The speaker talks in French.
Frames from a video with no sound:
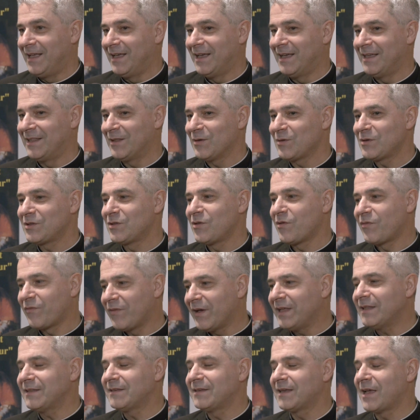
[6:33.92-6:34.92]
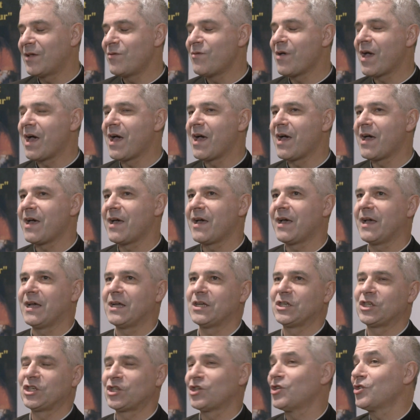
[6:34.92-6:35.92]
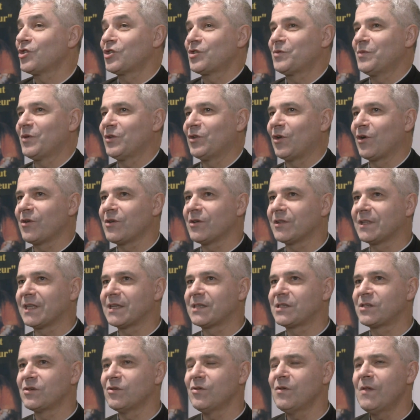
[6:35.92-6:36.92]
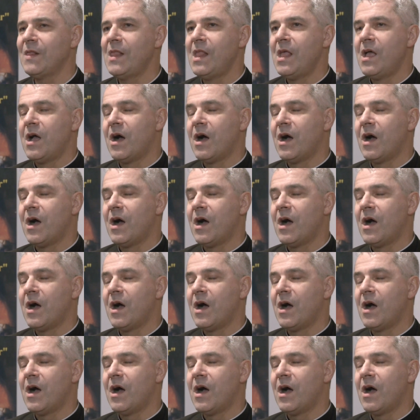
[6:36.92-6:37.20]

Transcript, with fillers: Et donc de fait, il y a eu un, changement d'orientation.